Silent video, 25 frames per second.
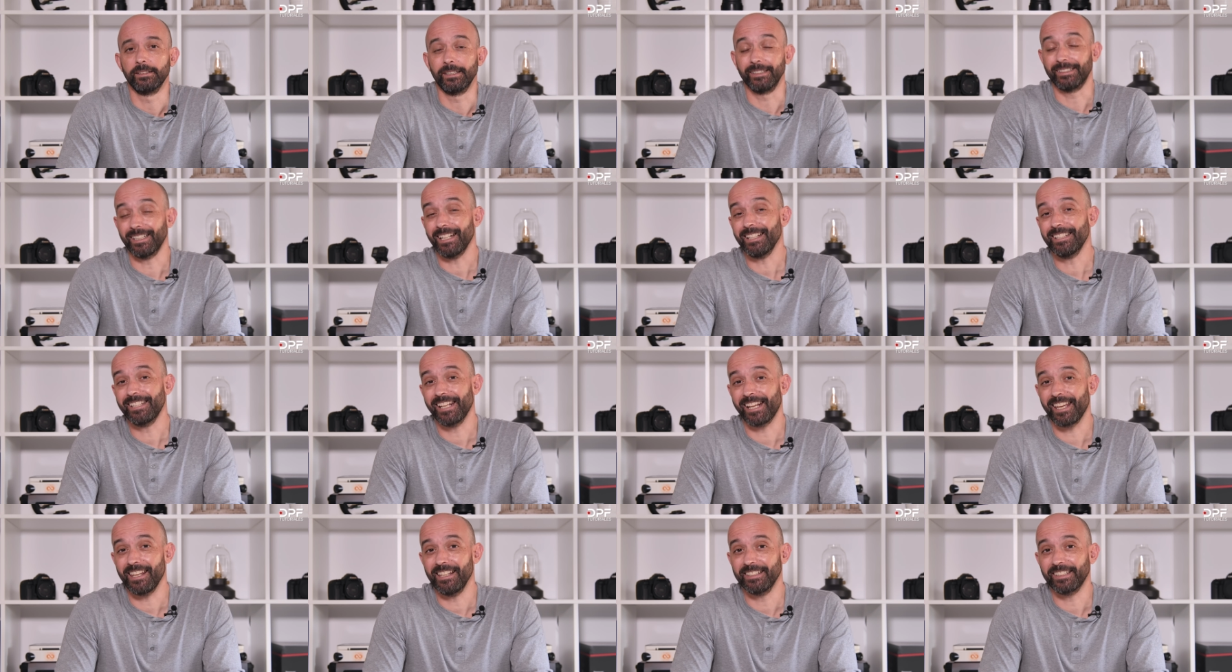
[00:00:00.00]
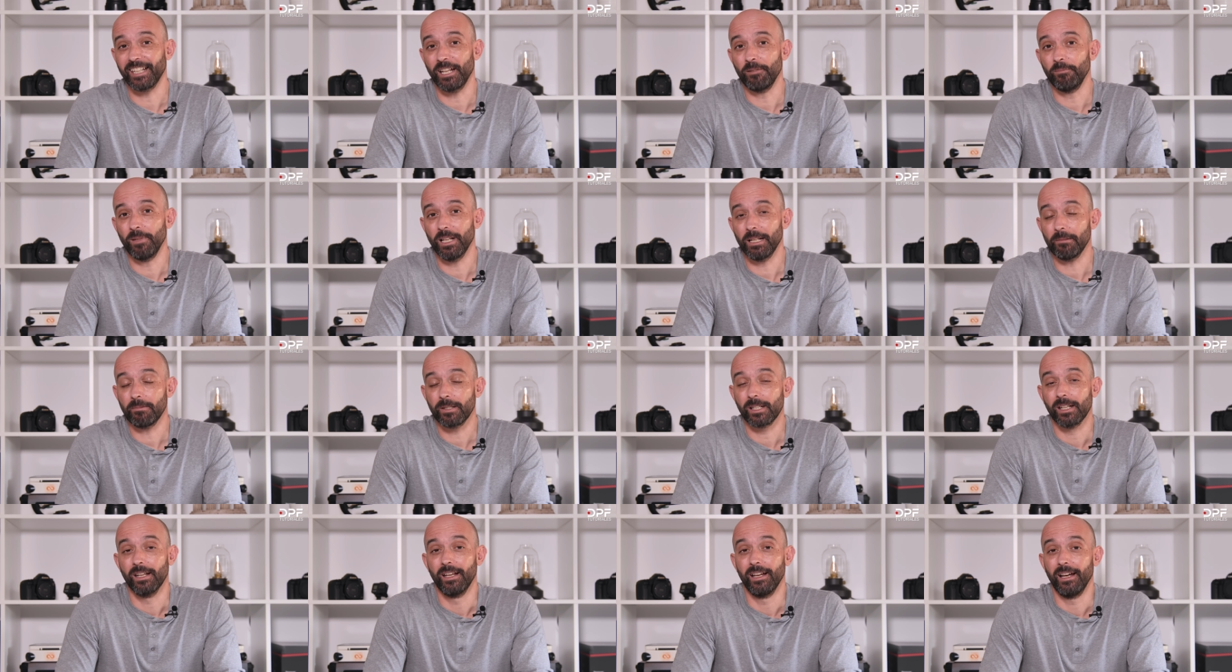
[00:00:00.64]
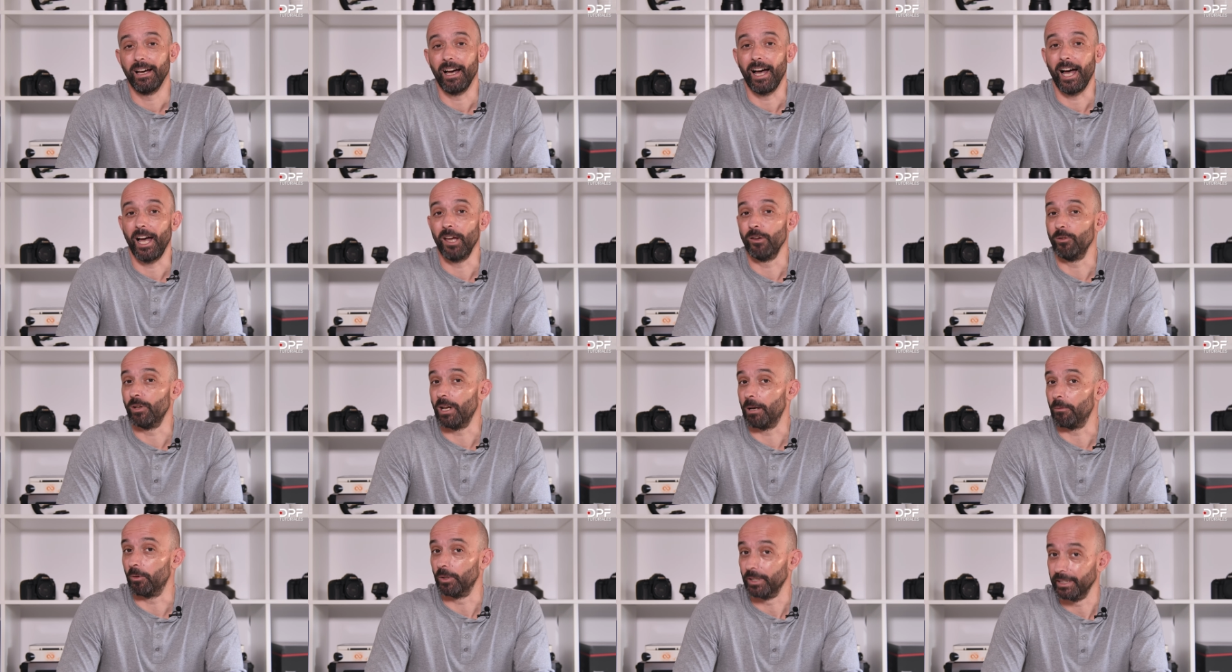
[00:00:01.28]
Detrás de cada timelapse
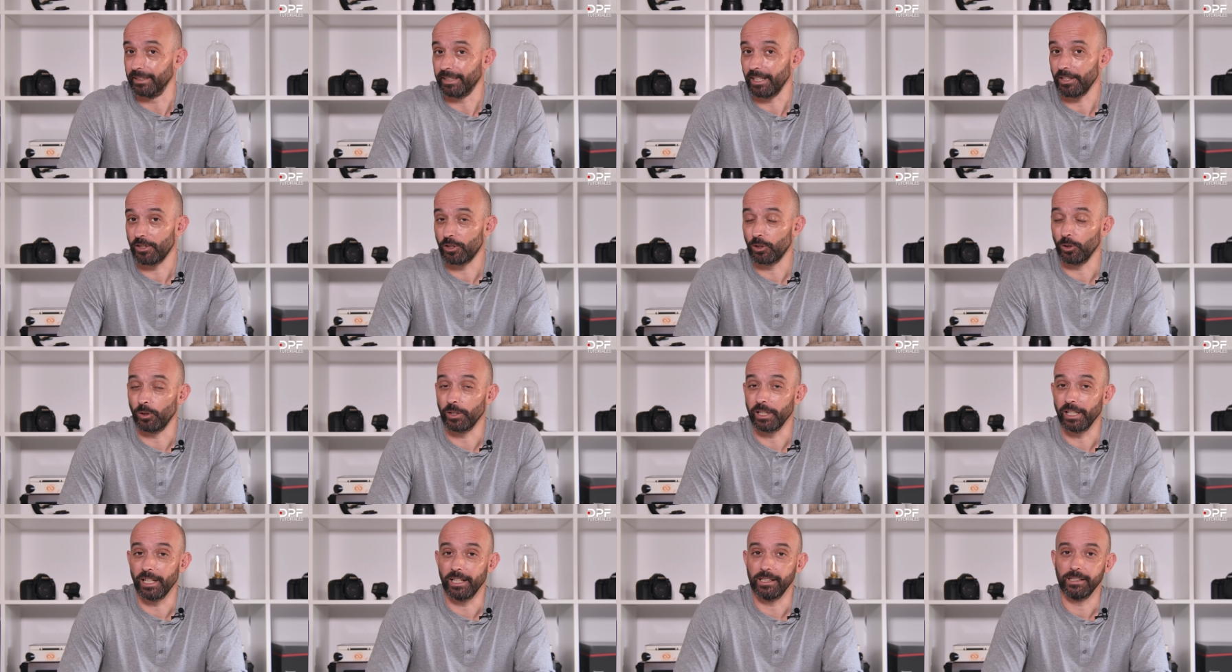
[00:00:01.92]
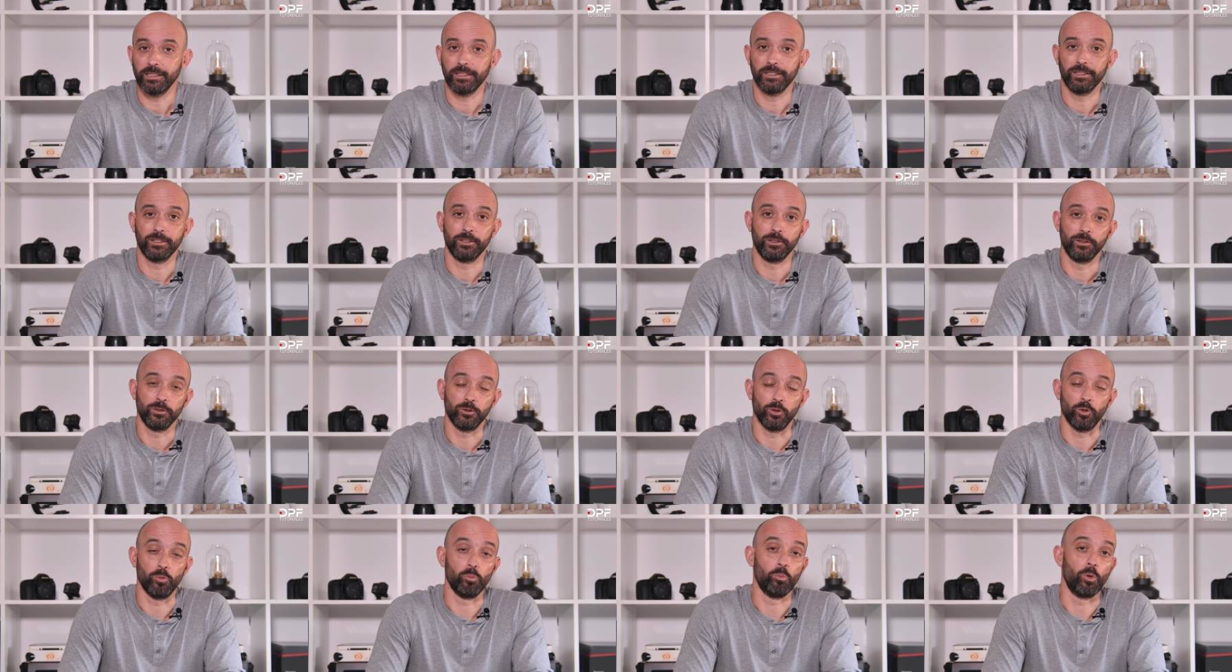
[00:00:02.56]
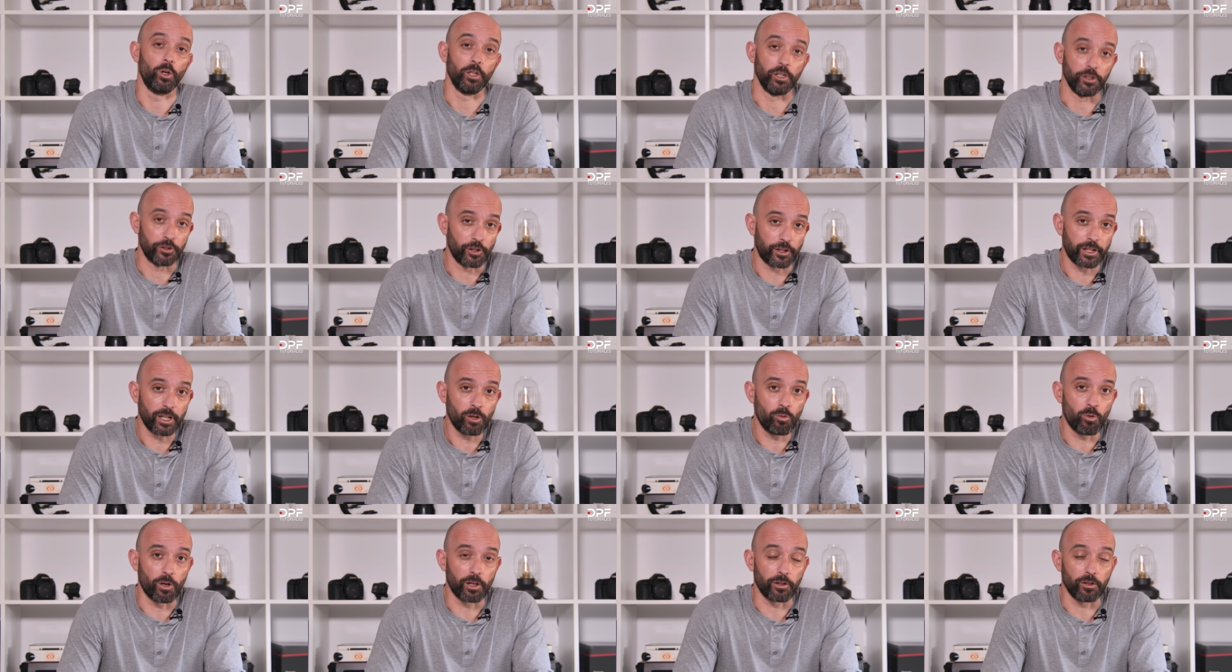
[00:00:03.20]
hay una bonita historia, un bonito
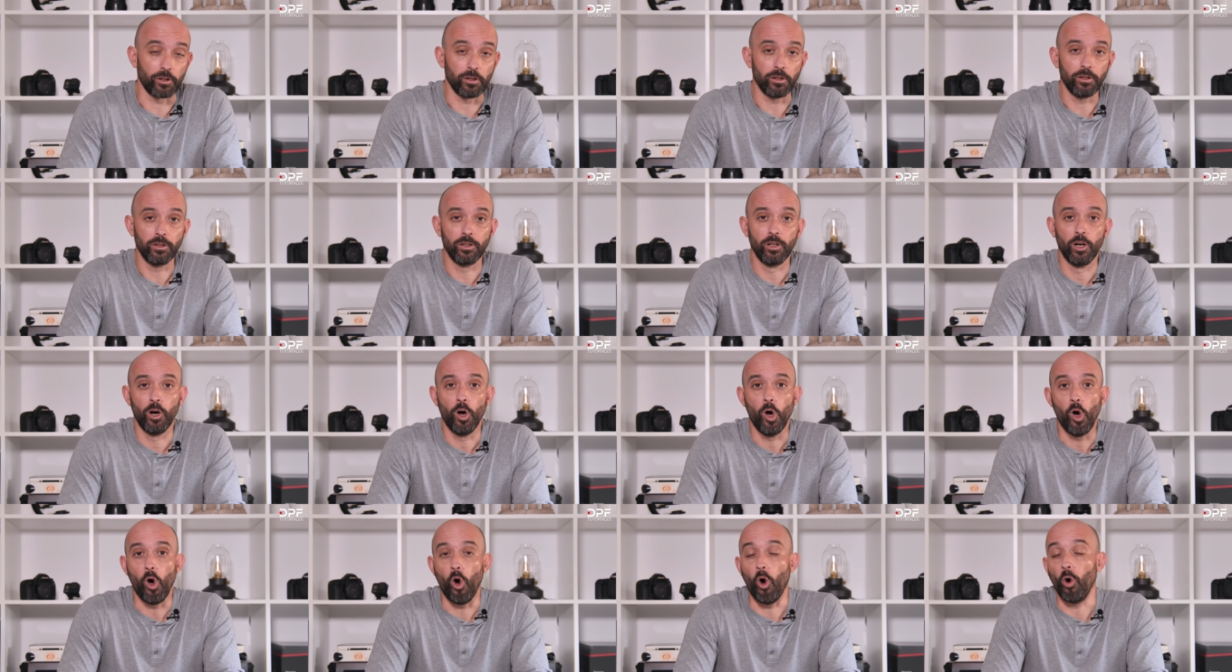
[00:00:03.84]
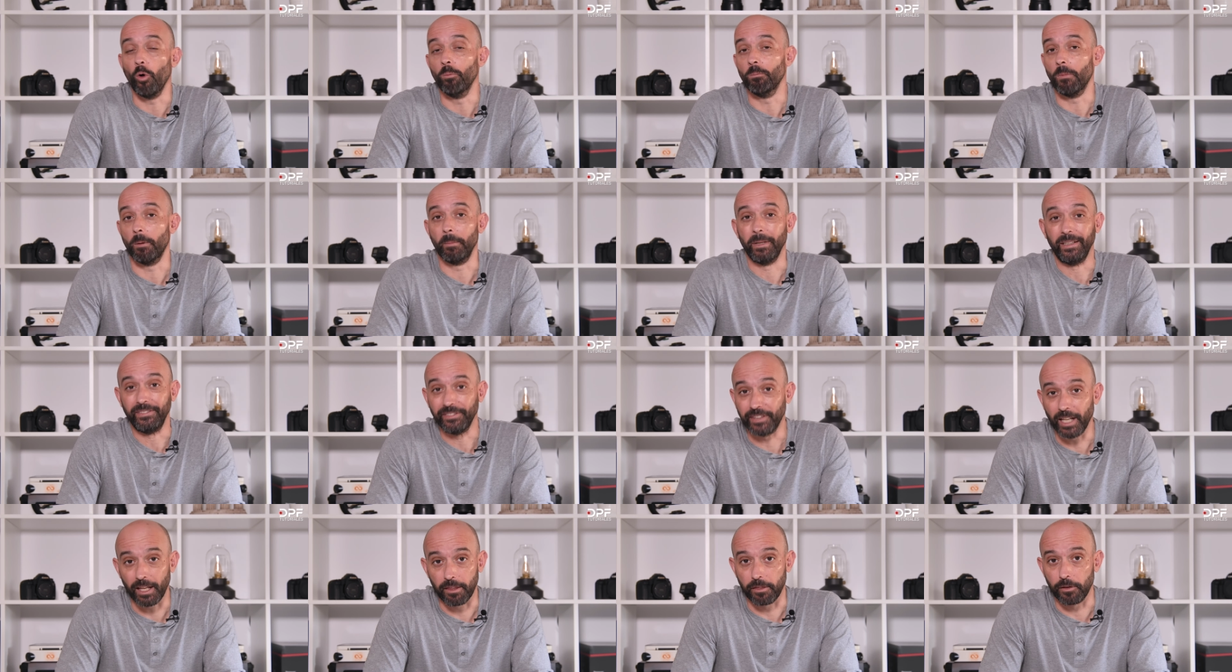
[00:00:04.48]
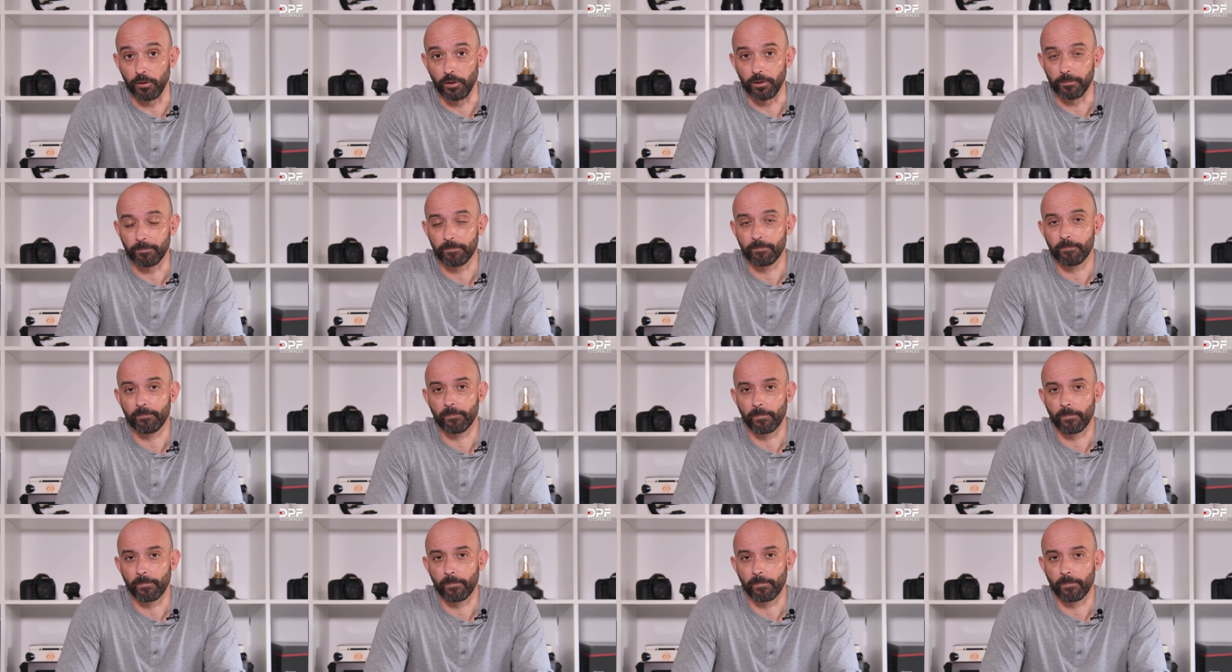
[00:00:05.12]
recuerdo o un momentazo.